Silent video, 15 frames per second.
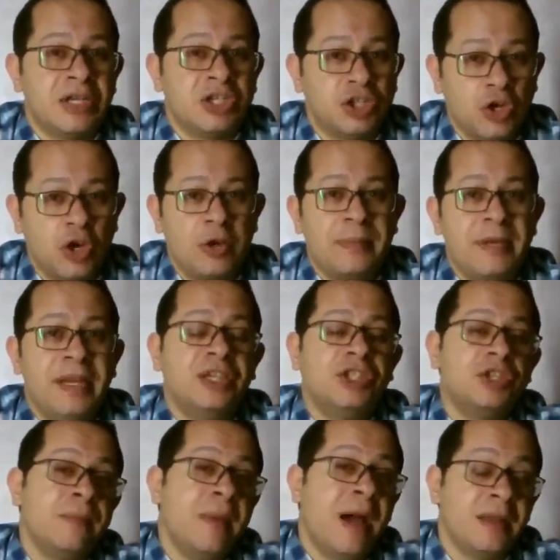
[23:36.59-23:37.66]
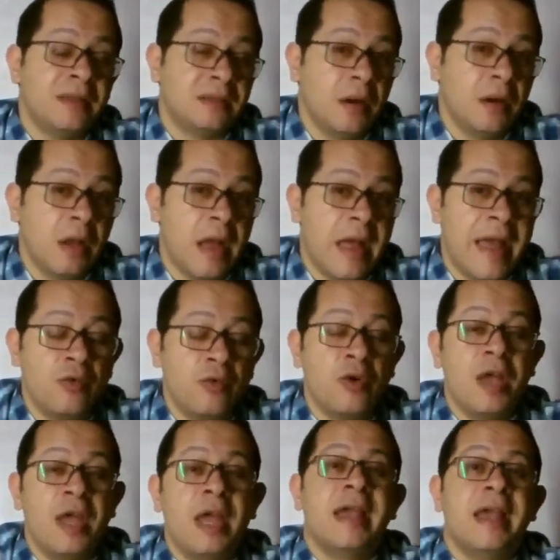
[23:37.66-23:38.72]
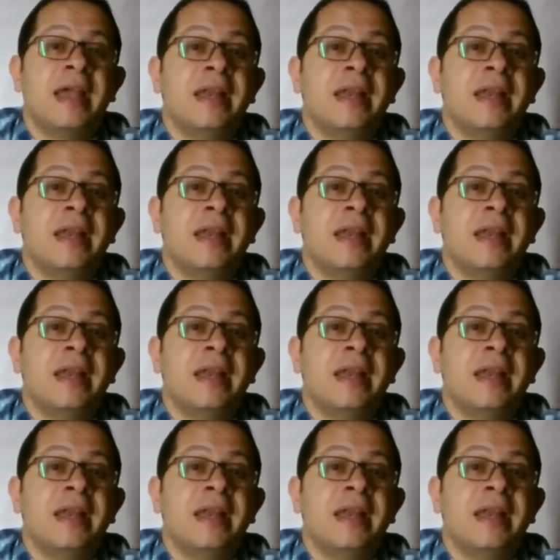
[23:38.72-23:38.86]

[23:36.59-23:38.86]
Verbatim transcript: الشارب ريدج مع الطنج أو آه